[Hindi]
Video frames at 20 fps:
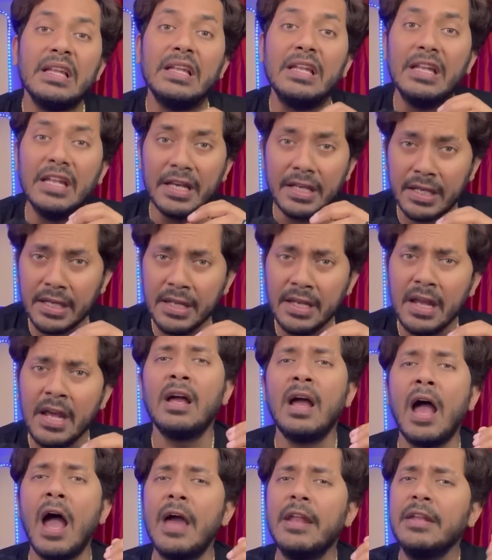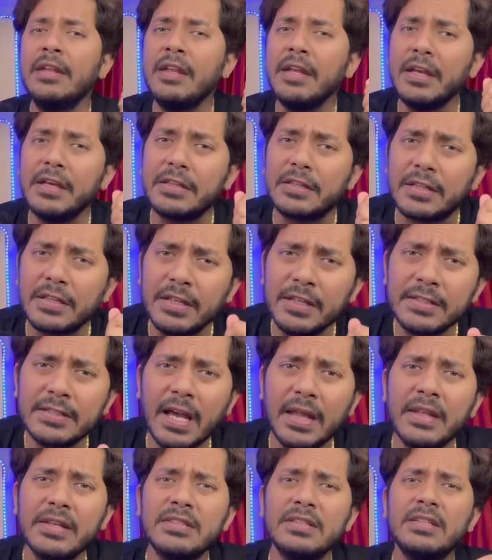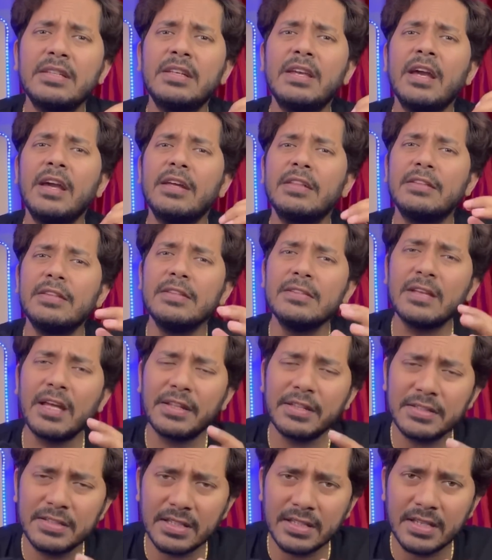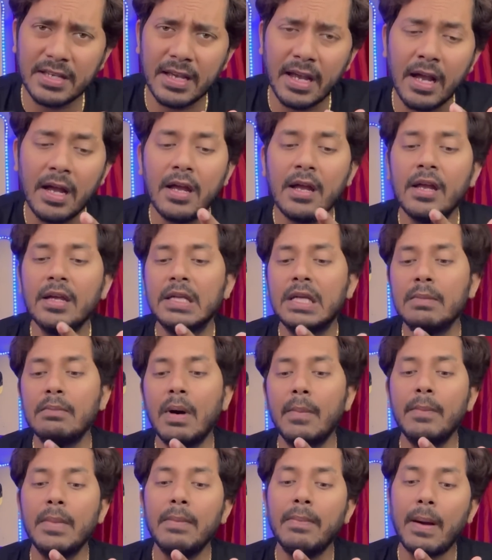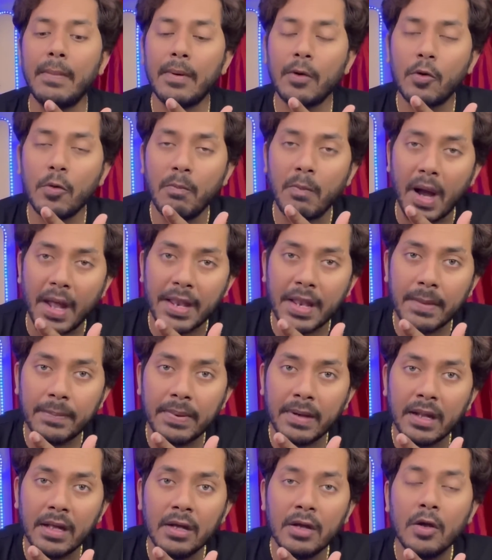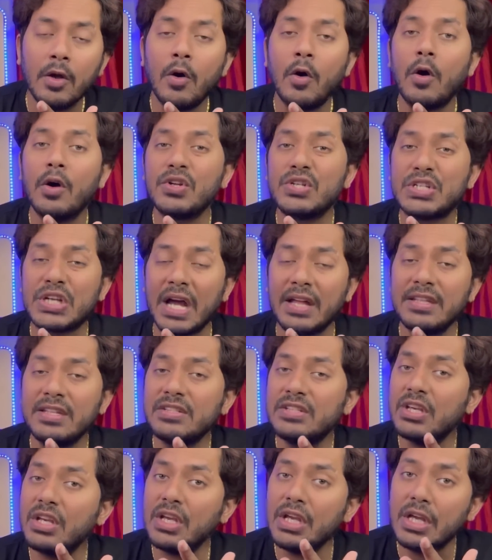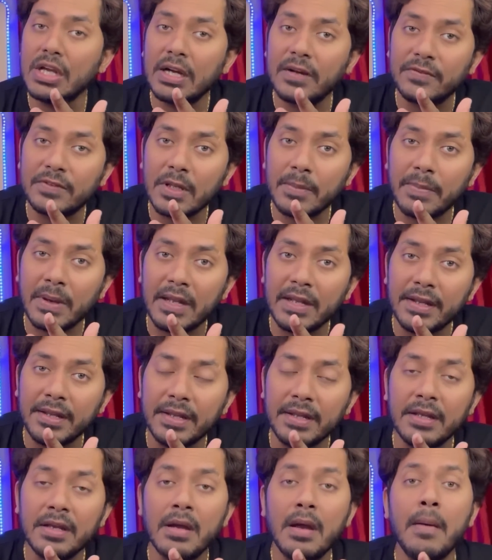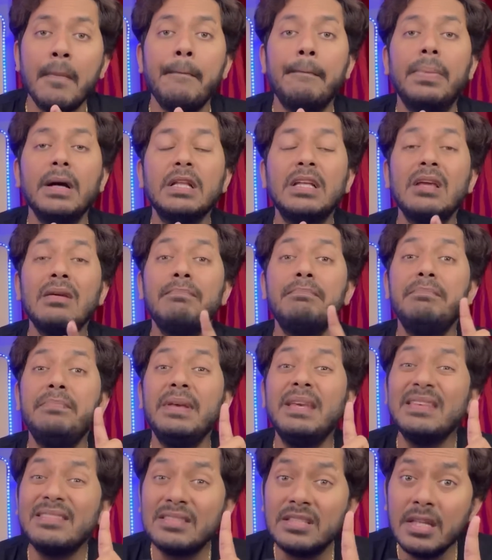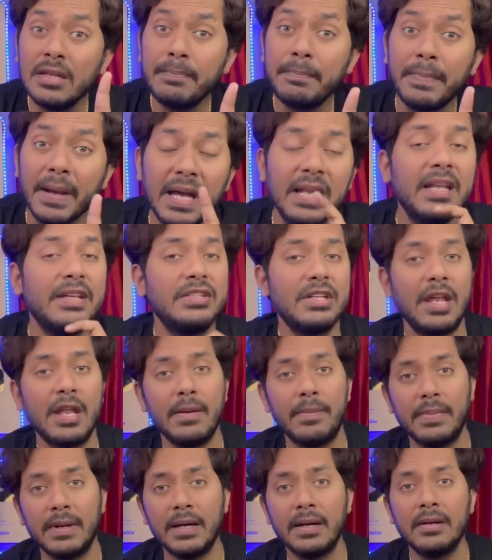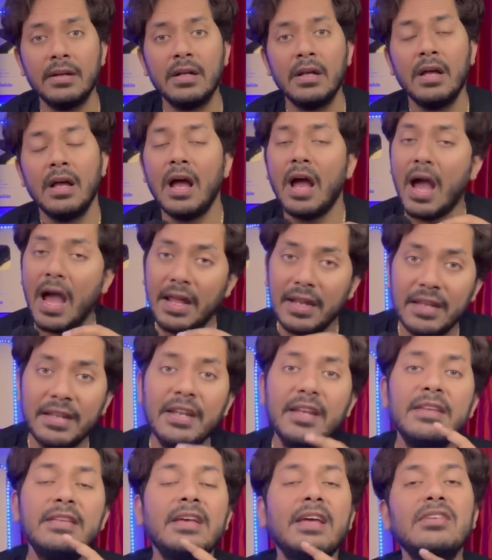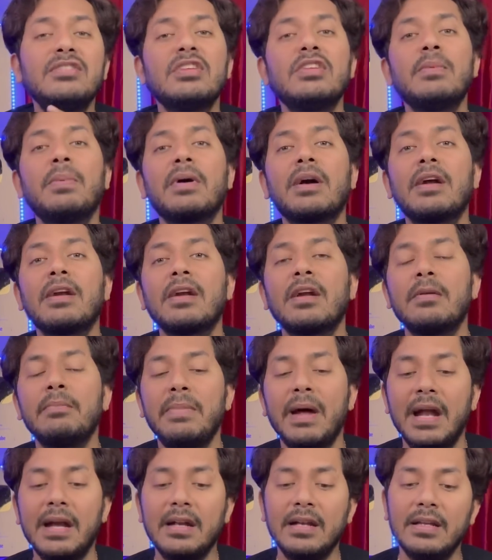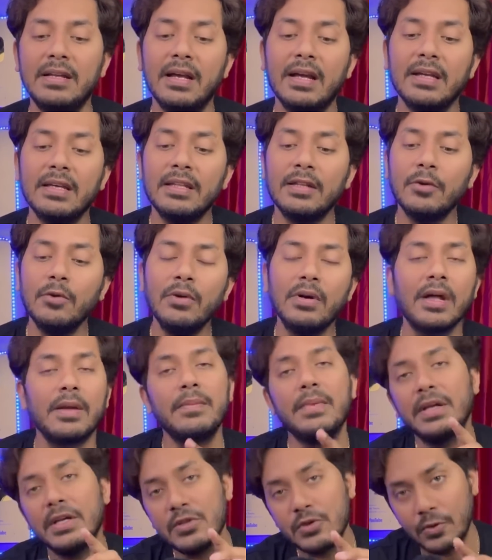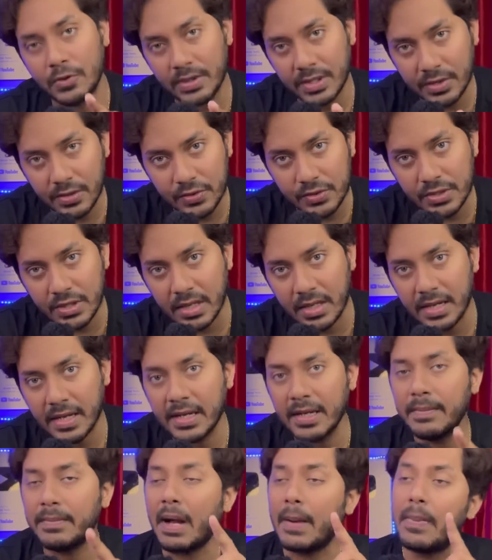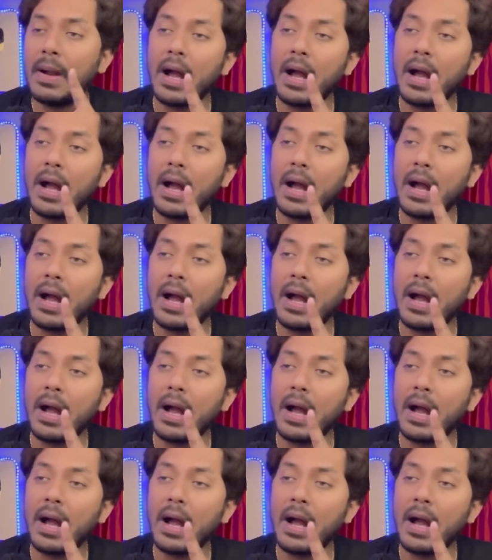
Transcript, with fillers: लेकिन हैरी ने इतनी ज़्यादा जिद किया इतनी ज़्यादा जिद किया कि मम्मी पापा को मानना पड़ा और शादी से एक हफ्ते पहले नहीं बल्कि बीस दिन पहले जाना पड़ा हैरी ने ये जिद पकड़कर बैठ लिया कि देखो गर्मी की छुट्टी तो चल रही है पापा